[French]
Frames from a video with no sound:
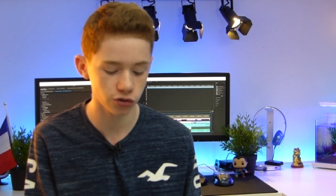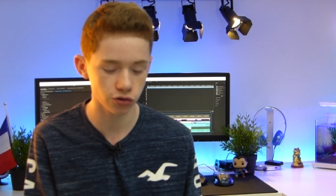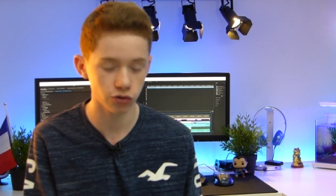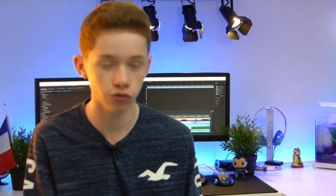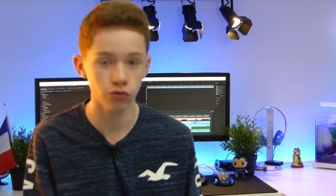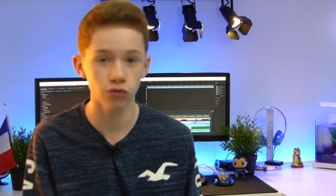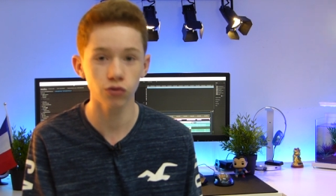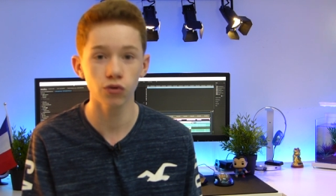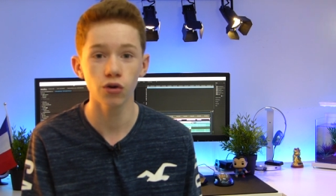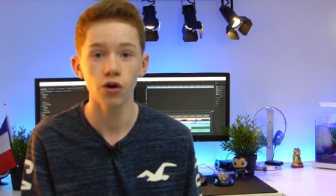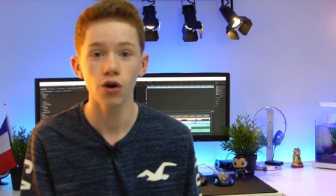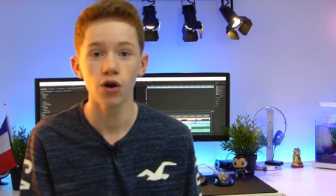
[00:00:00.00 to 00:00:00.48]
Du
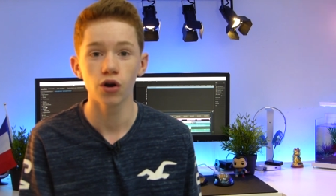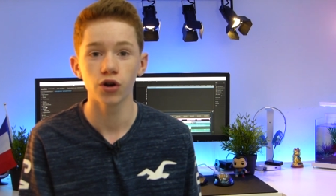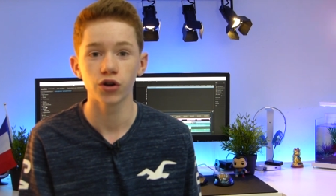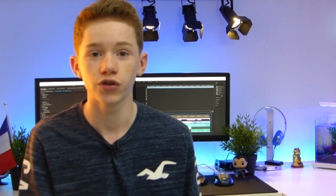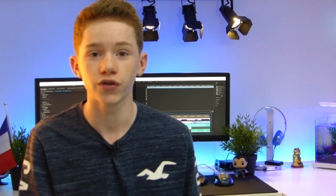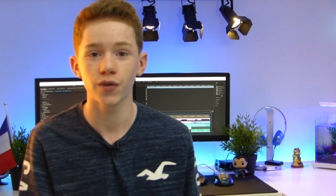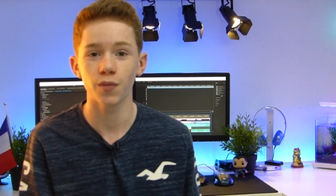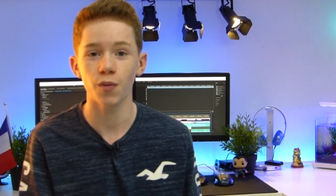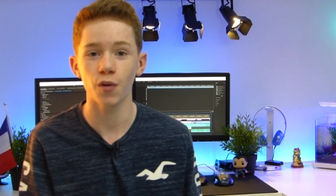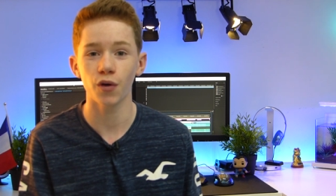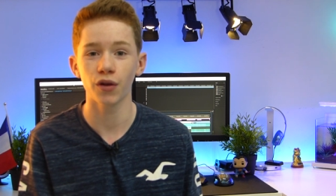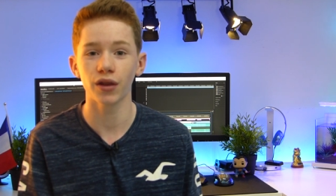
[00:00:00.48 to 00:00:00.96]
coup,
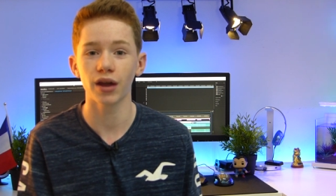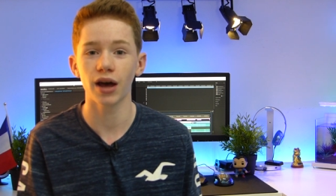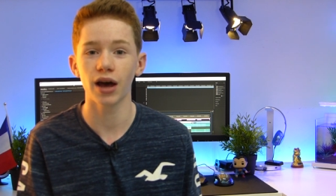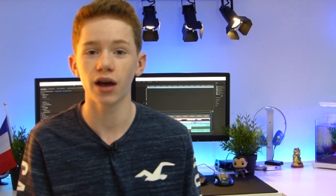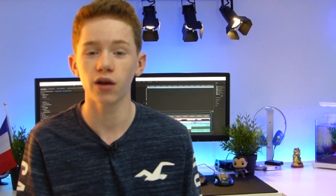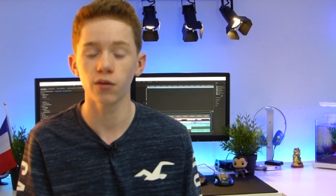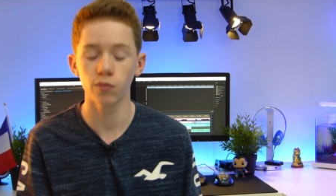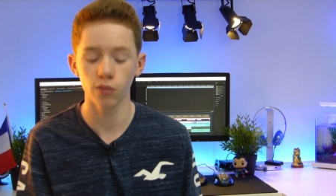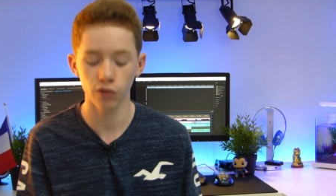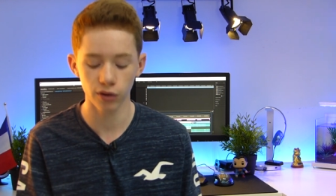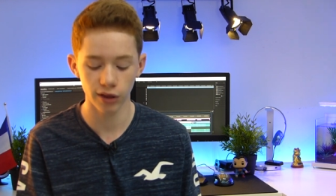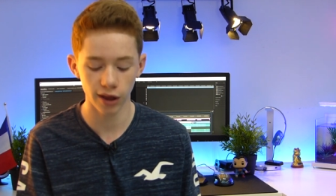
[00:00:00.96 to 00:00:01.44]
je vais prendre
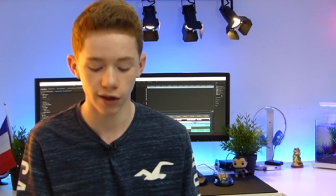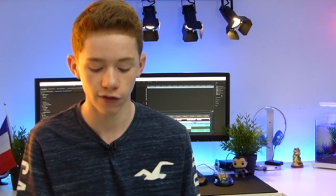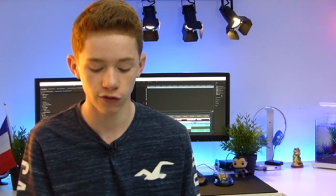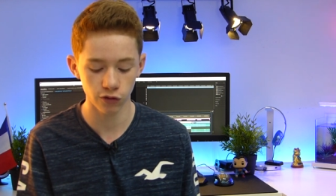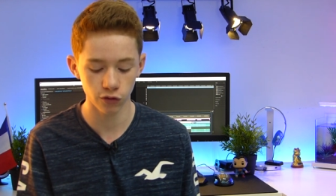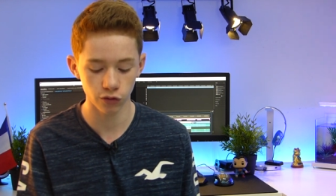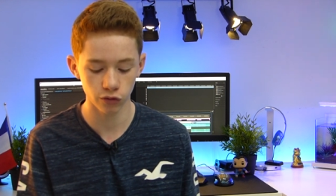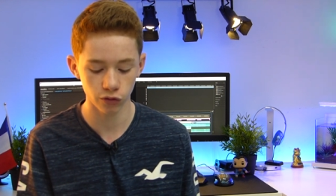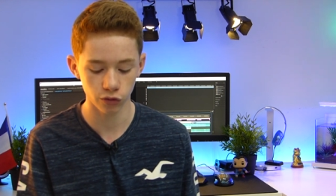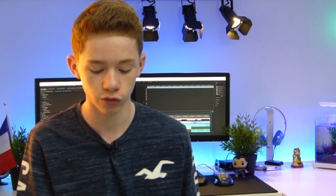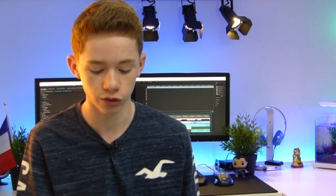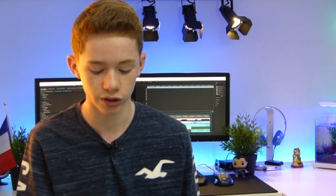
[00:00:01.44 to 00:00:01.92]
un hublot
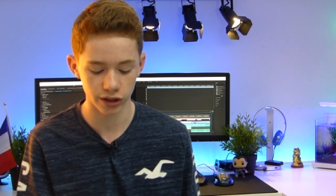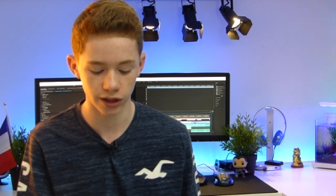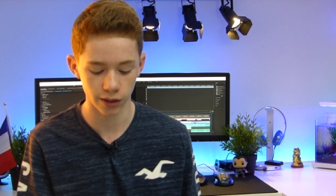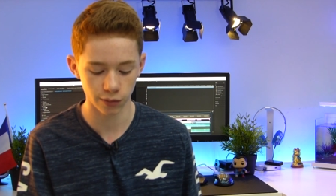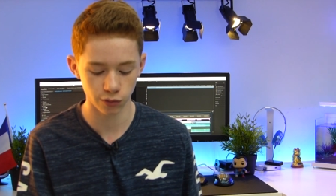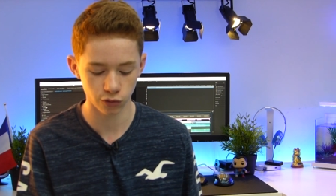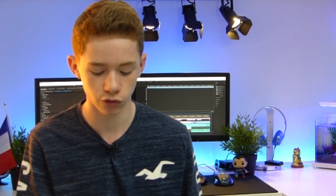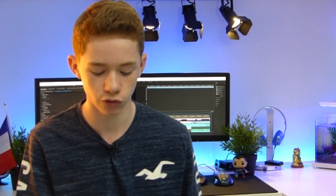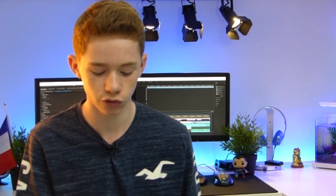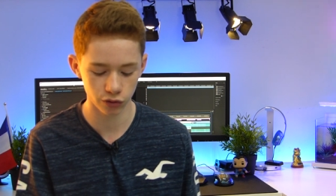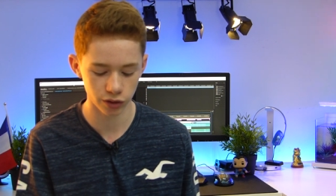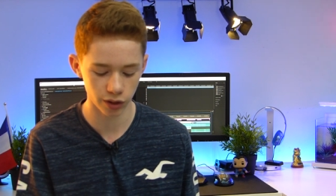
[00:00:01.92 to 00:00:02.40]
d'avion. Donc, je
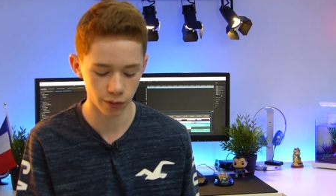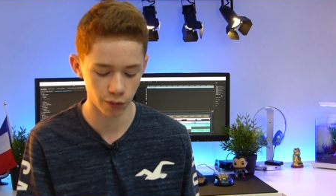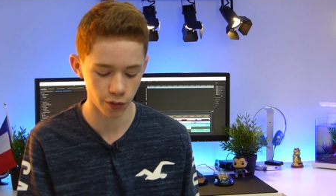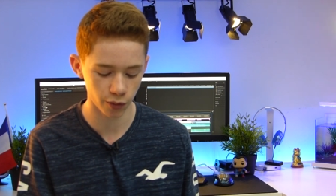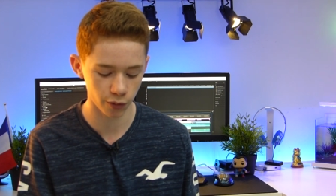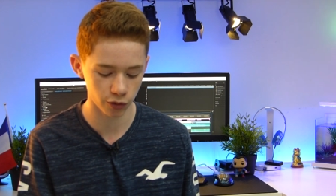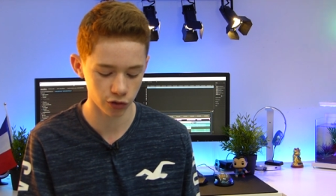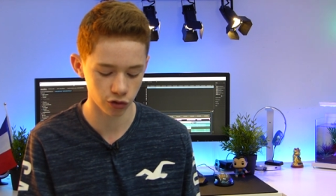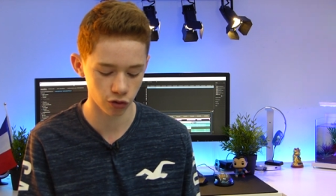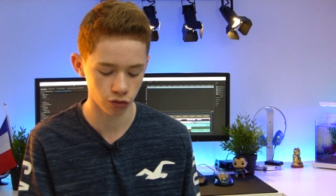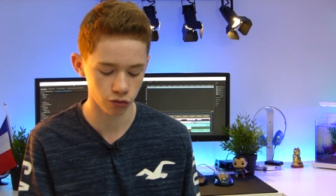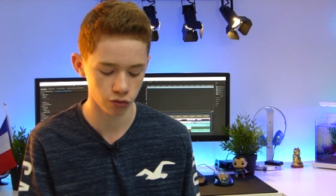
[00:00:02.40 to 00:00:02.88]
tape tout
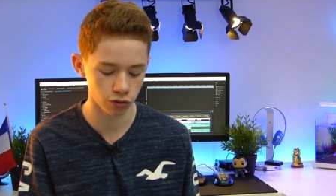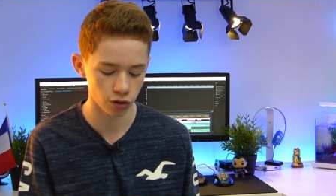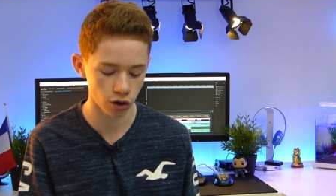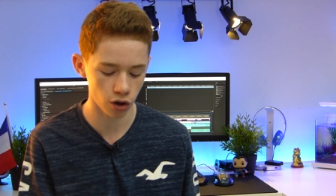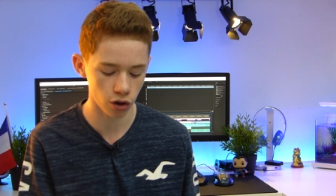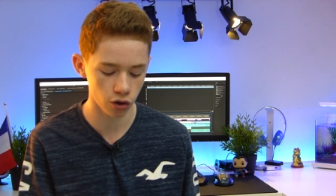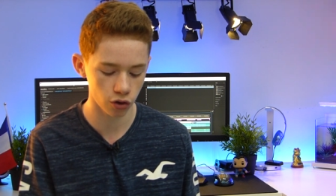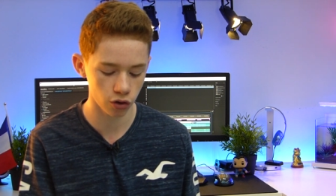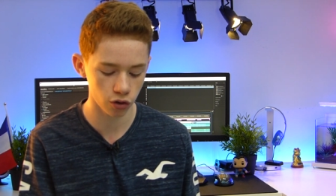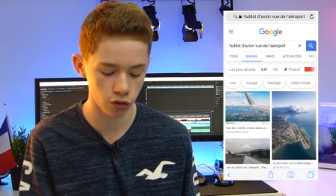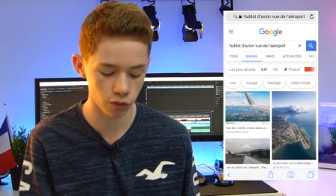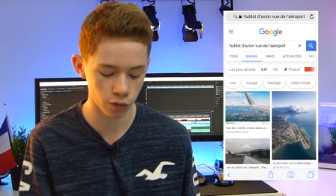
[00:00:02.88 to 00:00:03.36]
simplement sur
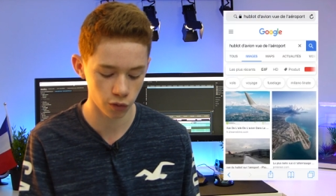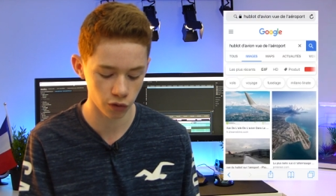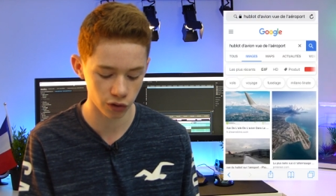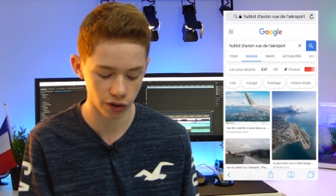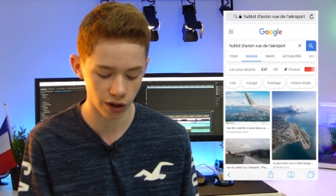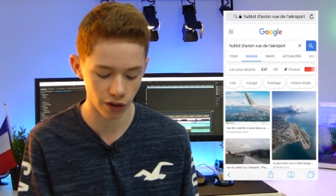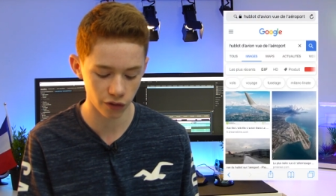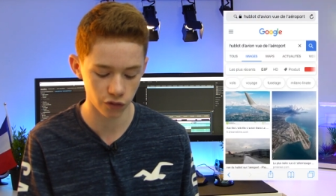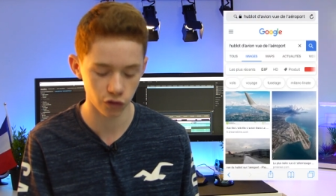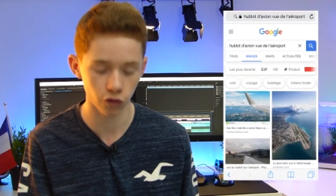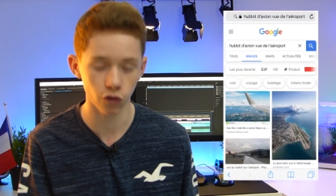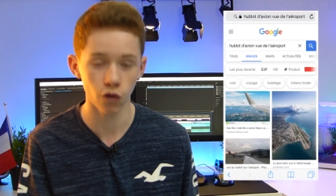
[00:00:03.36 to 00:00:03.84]
Google hublot
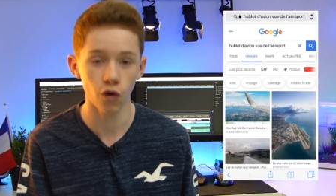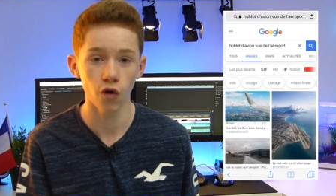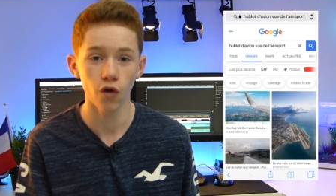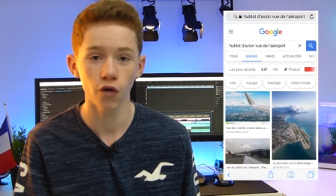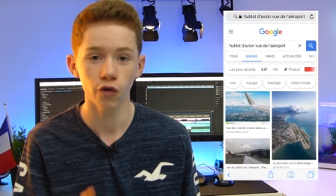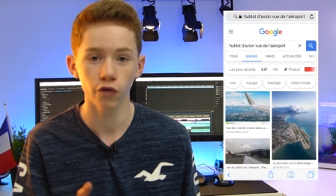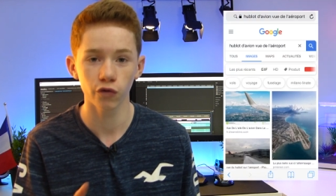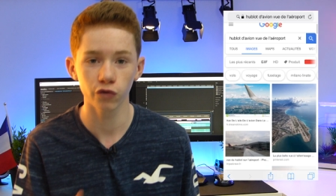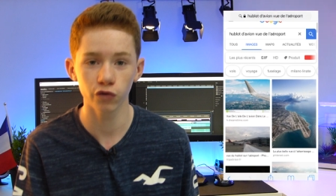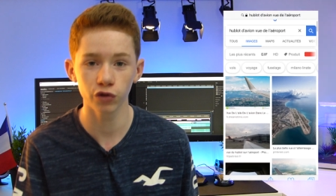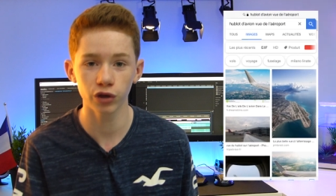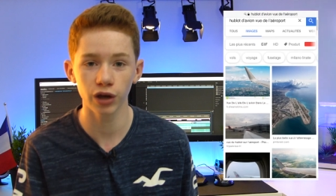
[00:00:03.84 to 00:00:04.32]
d'avion
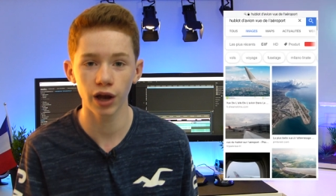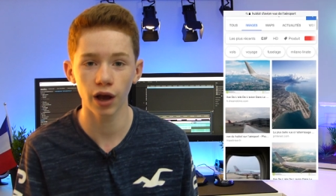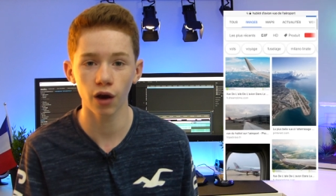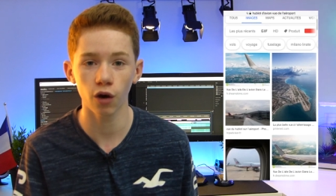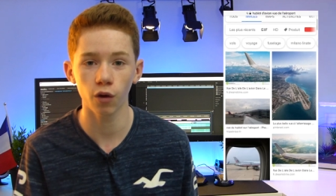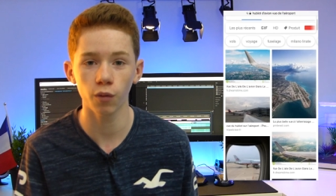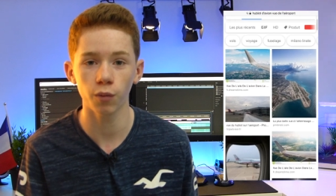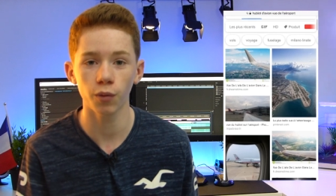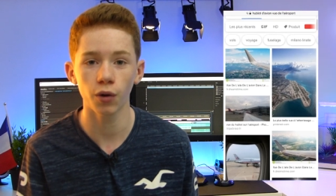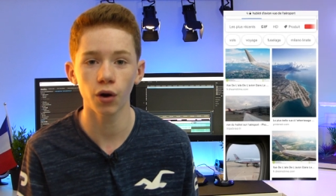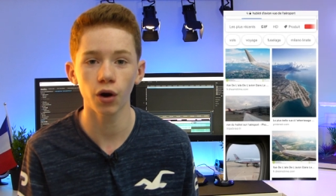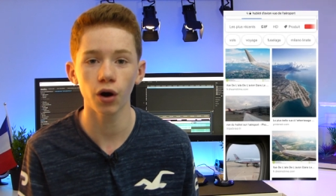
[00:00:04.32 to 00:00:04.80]
vue de
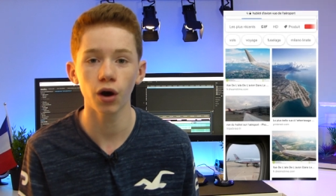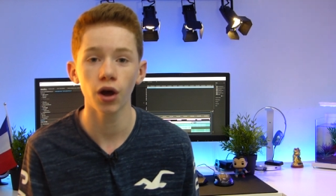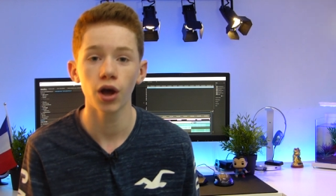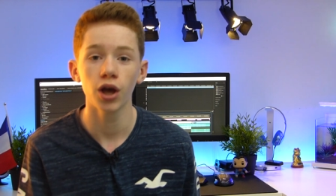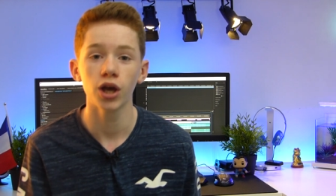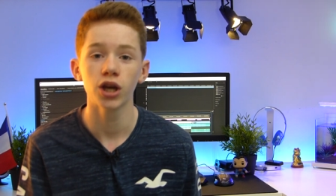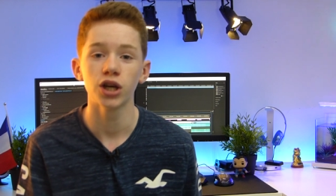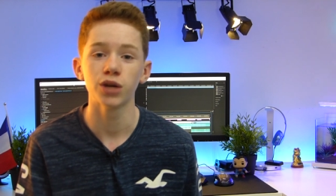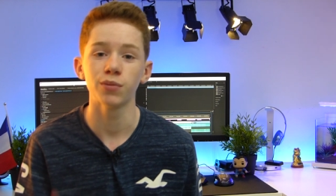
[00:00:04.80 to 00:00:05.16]
l'aéroport.